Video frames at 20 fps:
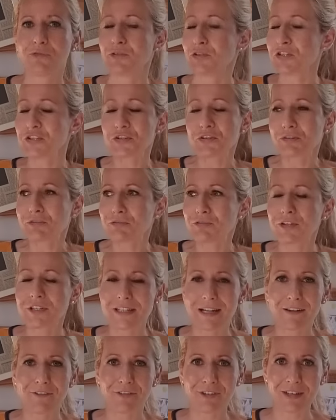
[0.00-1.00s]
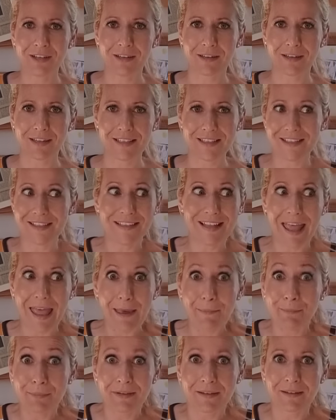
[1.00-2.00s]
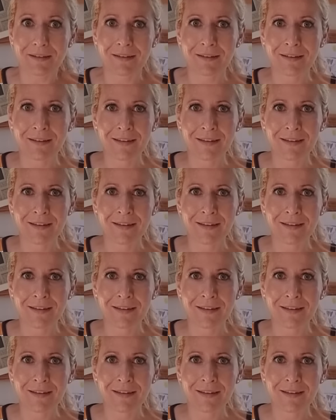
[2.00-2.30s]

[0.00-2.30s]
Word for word: Du wirst schon einen Vorteil finden. Du, du, pass auf,